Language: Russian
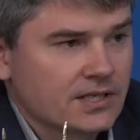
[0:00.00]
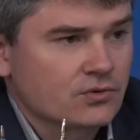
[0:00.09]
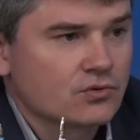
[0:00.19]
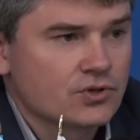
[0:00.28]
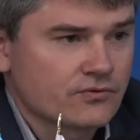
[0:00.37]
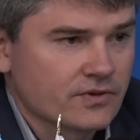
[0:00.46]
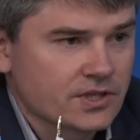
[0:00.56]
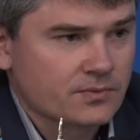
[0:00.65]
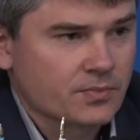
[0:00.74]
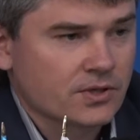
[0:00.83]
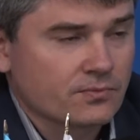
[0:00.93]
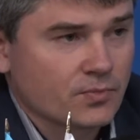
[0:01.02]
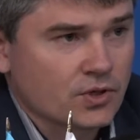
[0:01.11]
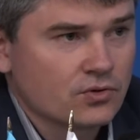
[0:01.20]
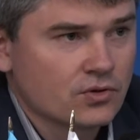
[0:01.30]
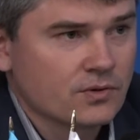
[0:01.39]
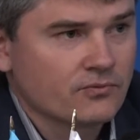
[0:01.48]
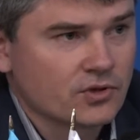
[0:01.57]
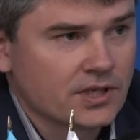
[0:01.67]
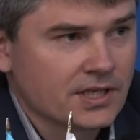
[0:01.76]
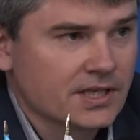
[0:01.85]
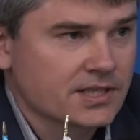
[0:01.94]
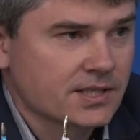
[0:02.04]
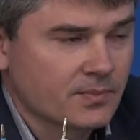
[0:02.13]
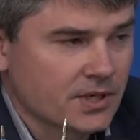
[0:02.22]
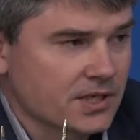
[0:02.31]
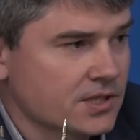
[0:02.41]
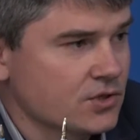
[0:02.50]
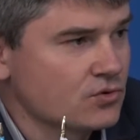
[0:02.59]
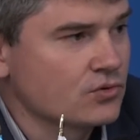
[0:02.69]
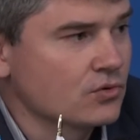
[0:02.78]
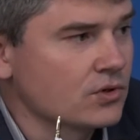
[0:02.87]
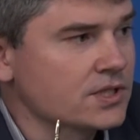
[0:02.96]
палаты Михаил Козлов и заместитель генерального директора